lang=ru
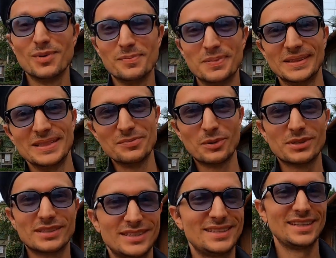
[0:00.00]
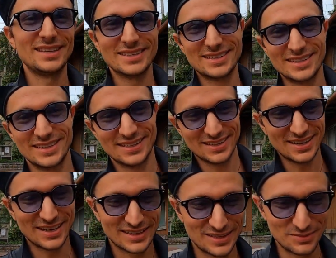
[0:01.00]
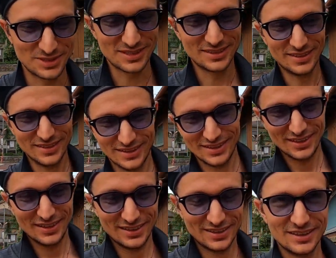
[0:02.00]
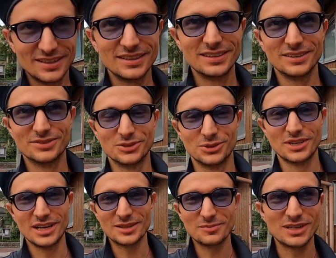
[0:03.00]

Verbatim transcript: Любопытно, просто интересно, как там внутри